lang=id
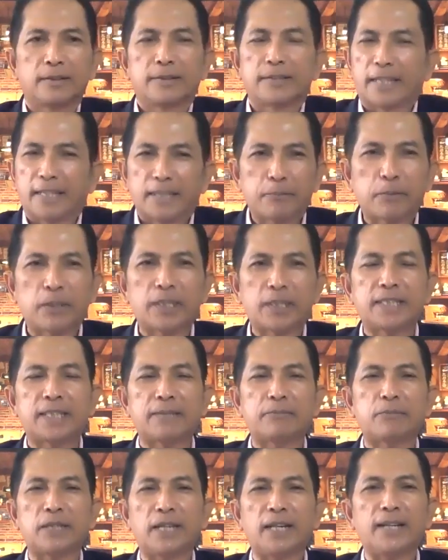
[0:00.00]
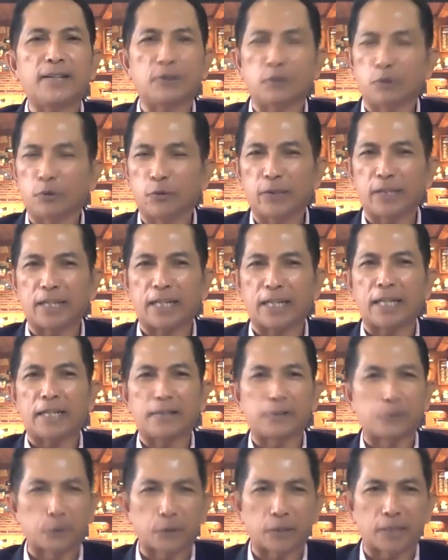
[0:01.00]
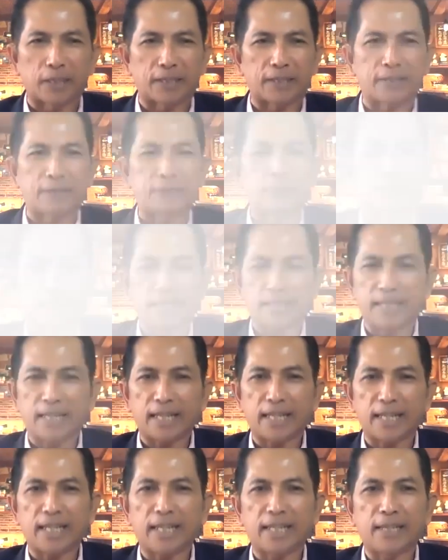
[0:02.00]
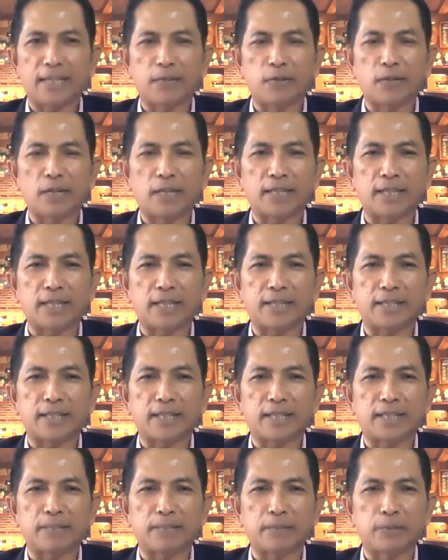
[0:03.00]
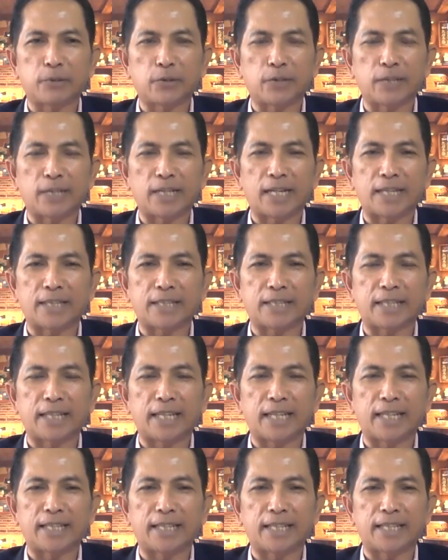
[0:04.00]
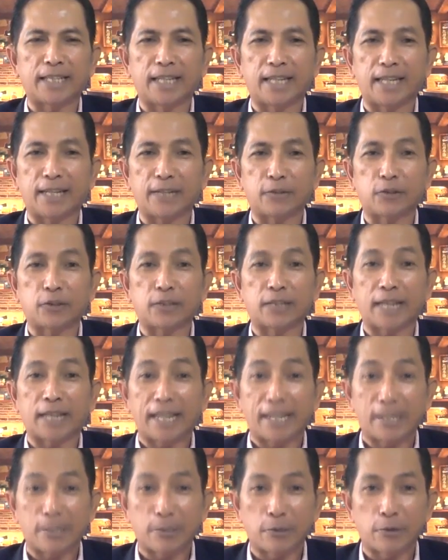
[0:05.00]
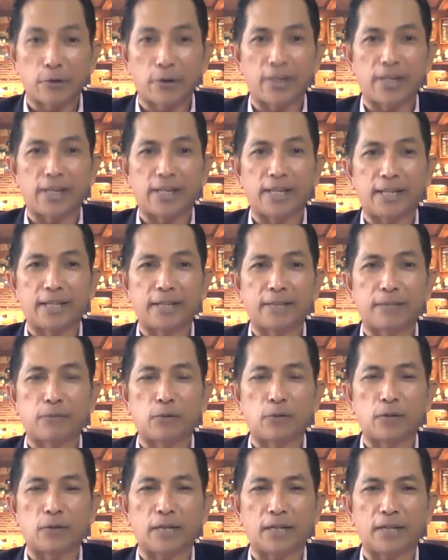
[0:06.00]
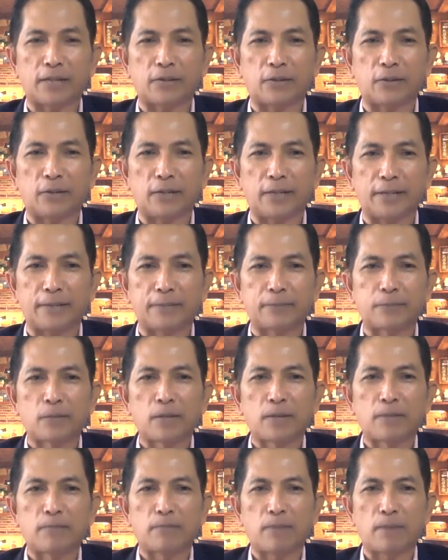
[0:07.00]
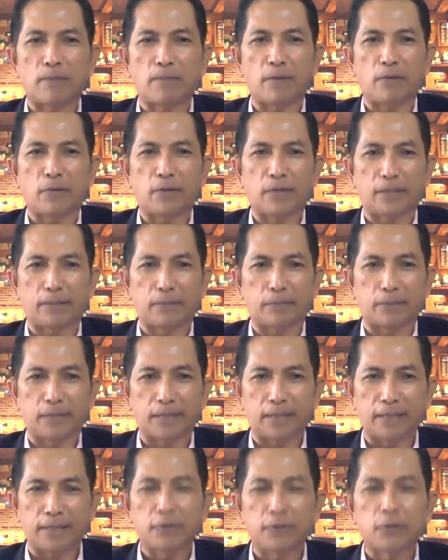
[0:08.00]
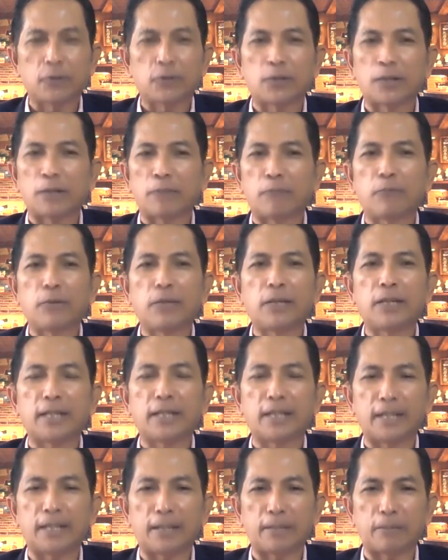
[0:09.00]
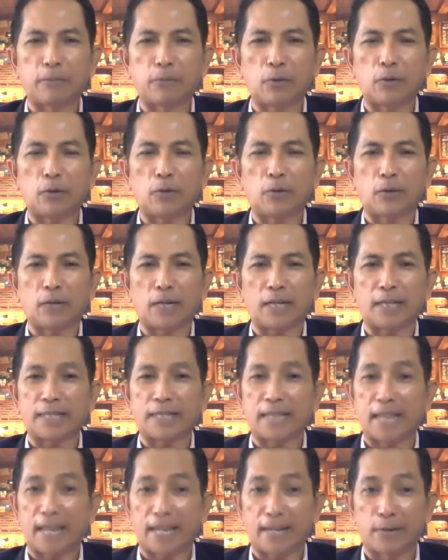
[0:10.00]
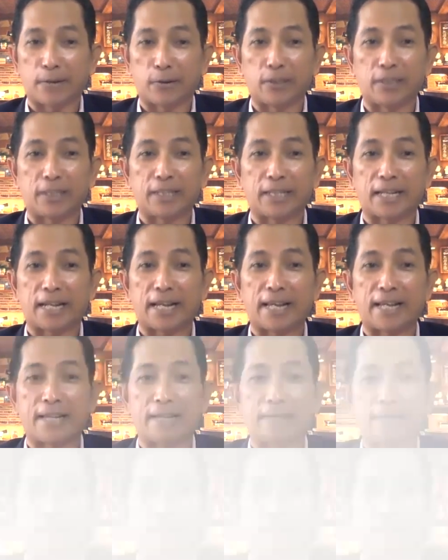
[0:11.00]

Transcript: Jadi prinsipnya no viral, no case. Nah sekarang ini dugaan transaksi mencurigakan senilai 300 triliun ini dibongkar oleh Pak Mahfud MD dan bikin heboh orang se-Indonesia Raya.